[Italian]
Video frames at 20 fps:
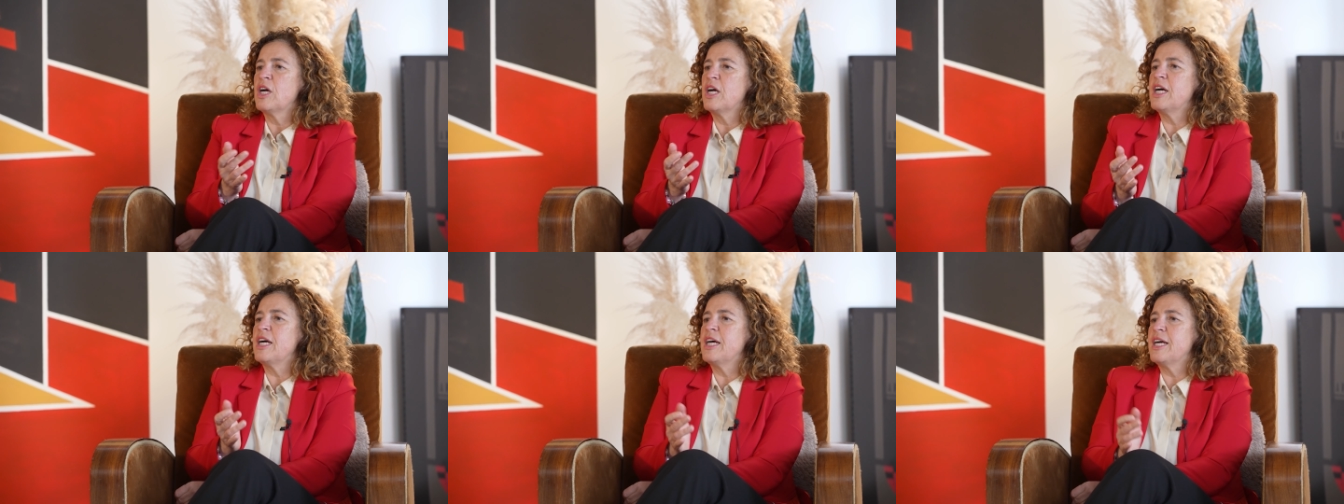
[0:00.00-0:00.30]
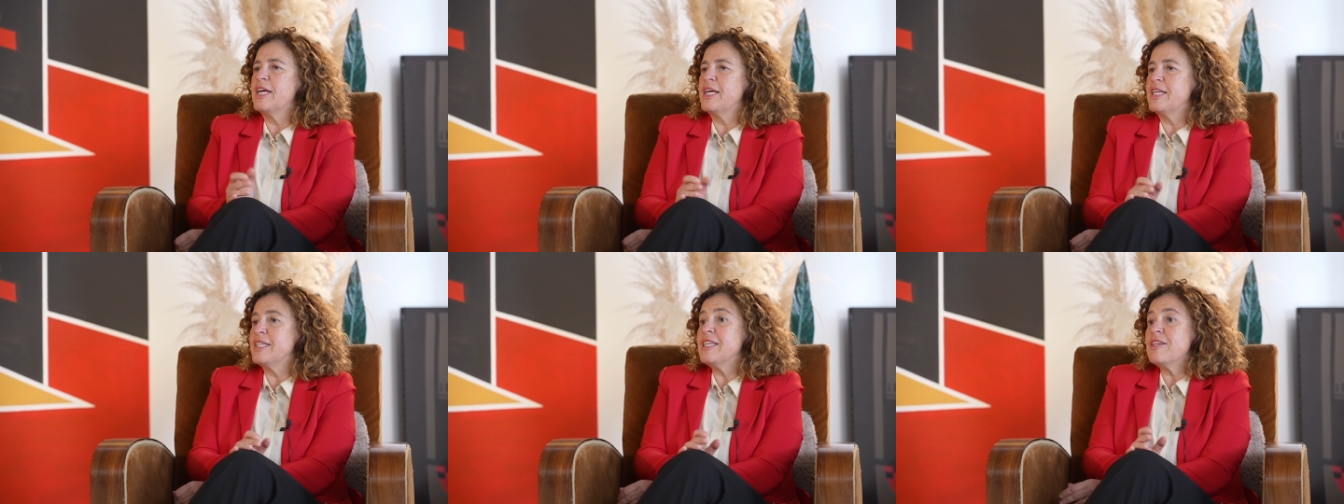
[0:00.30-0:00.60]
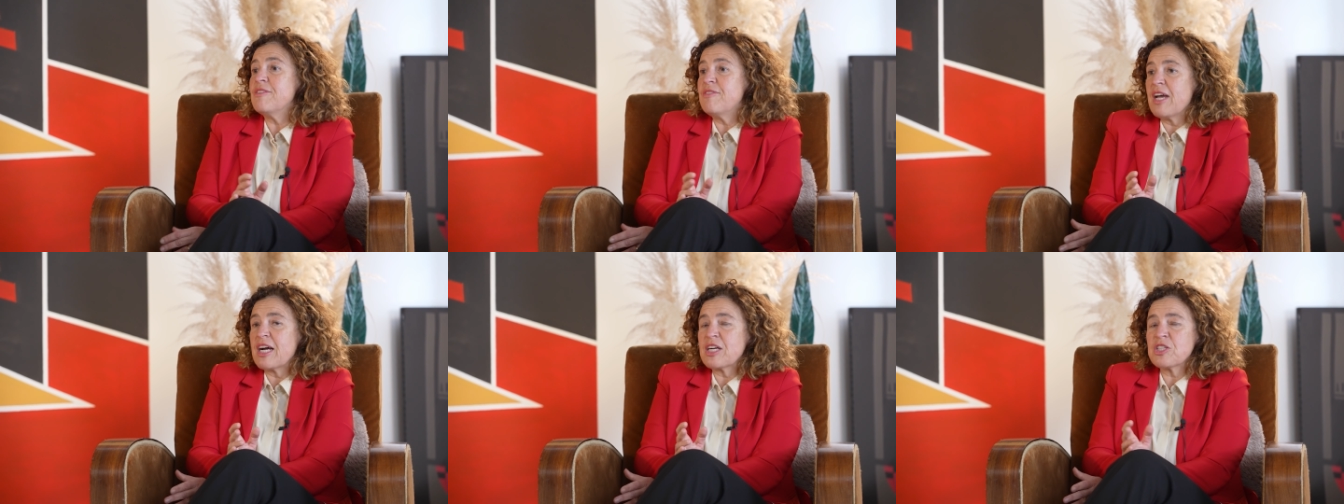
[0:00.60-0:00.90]
eh,
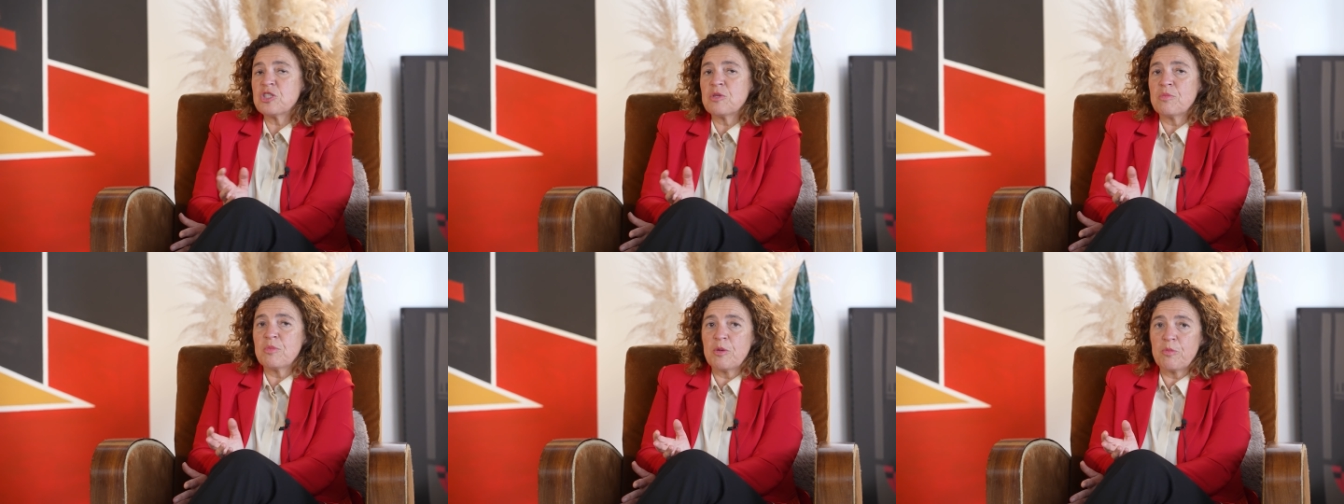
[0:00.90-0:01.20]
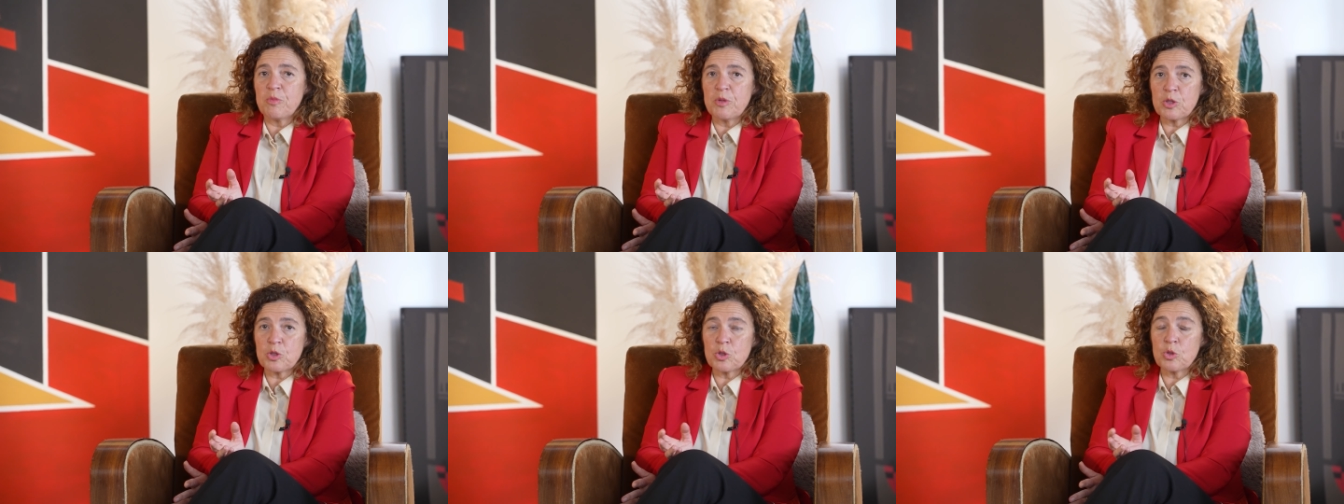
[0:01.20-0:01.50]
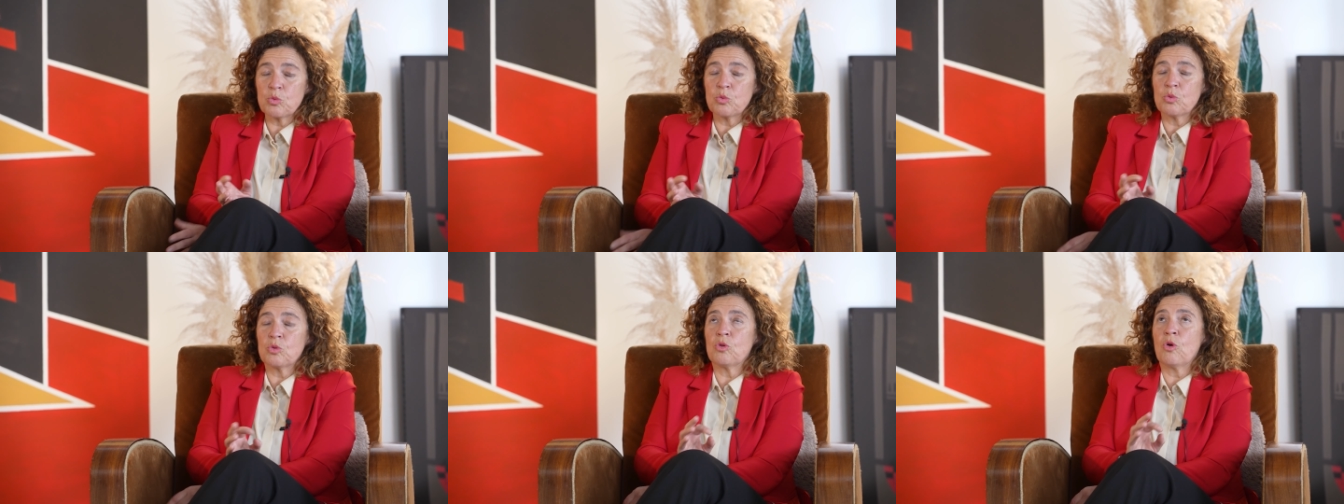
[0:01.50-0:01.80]
dei viaggi mi è
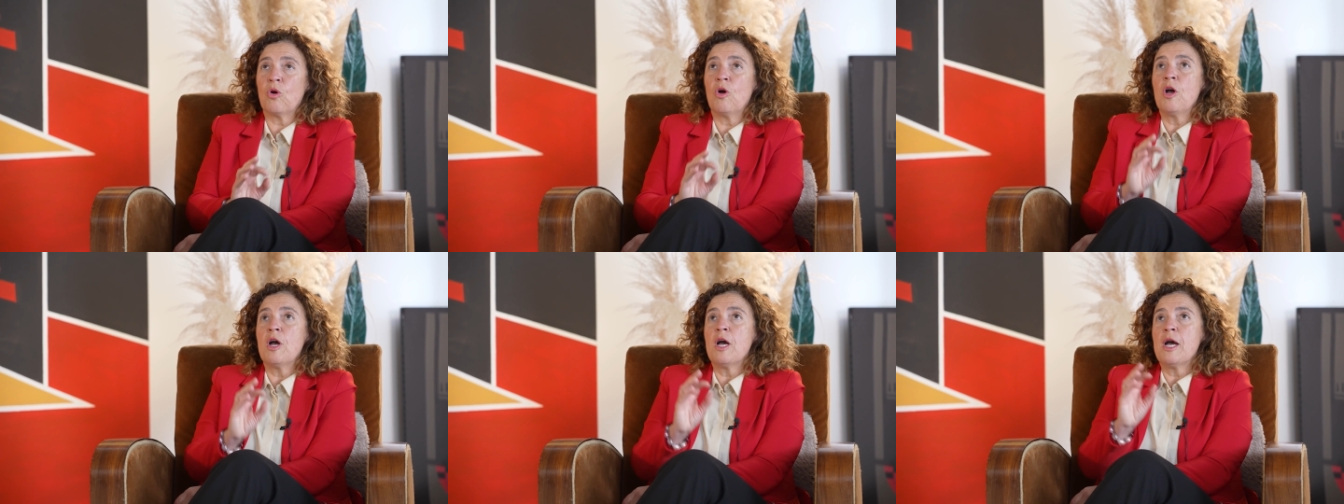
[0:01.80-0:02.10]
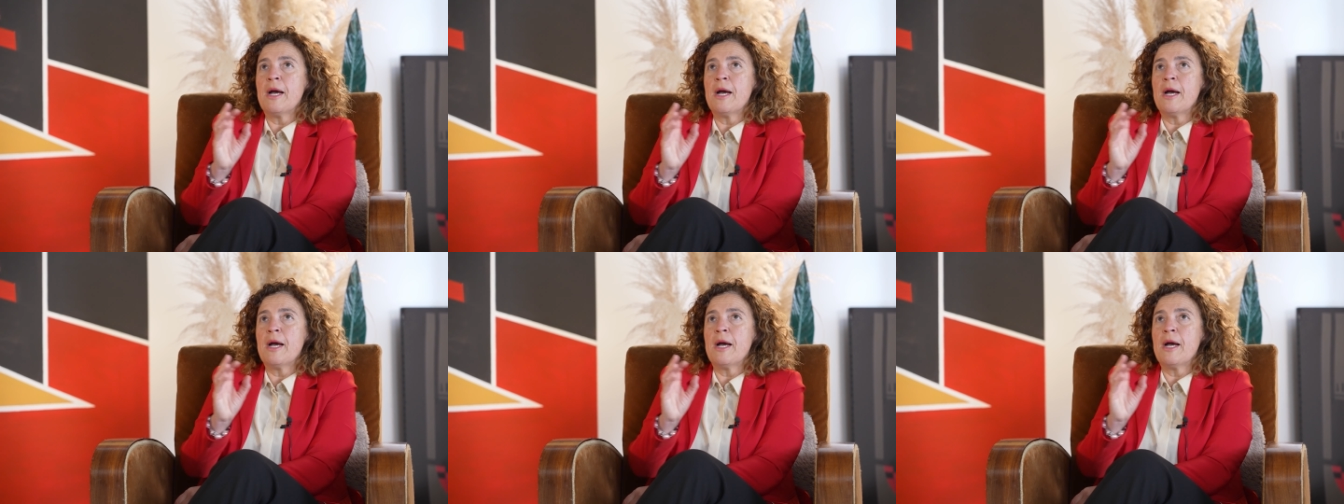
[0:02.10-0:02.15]
piaciuto.